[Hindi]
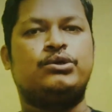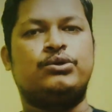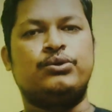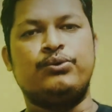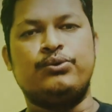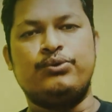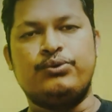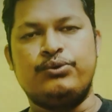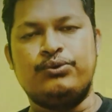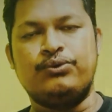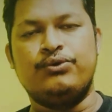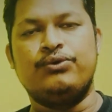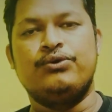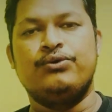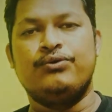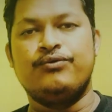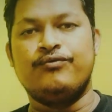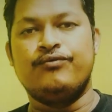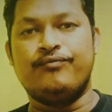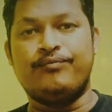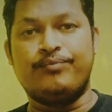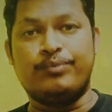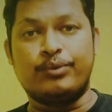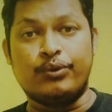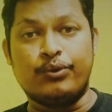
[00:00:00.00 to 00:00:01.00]

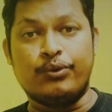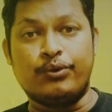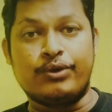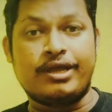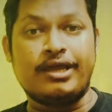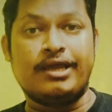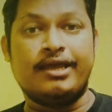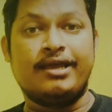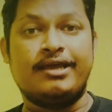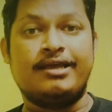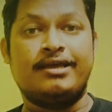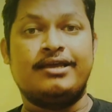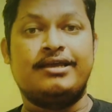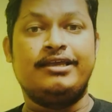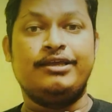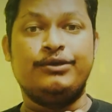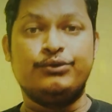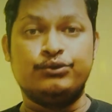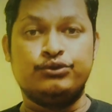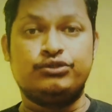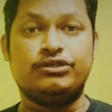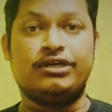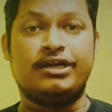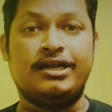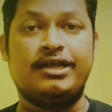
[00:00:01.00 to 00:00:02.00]
2 Pro के
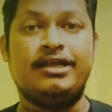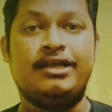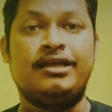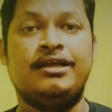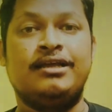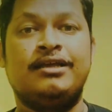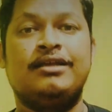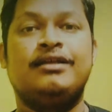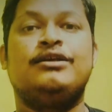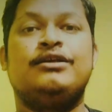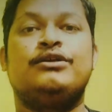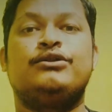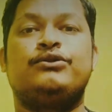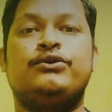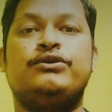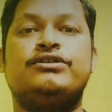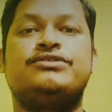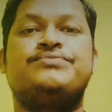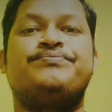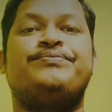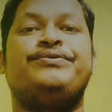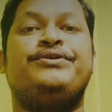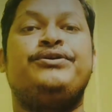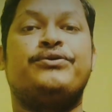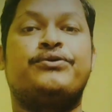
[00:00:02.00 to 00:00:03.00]
यूजर हैं तो
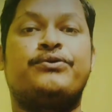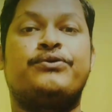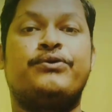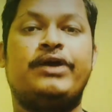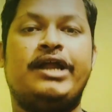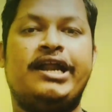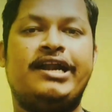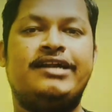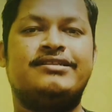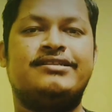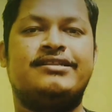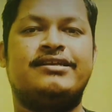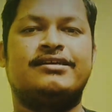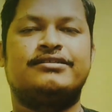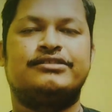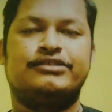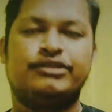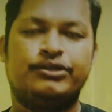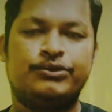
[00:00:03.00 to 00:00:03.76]
इस वीडियो को एंड तक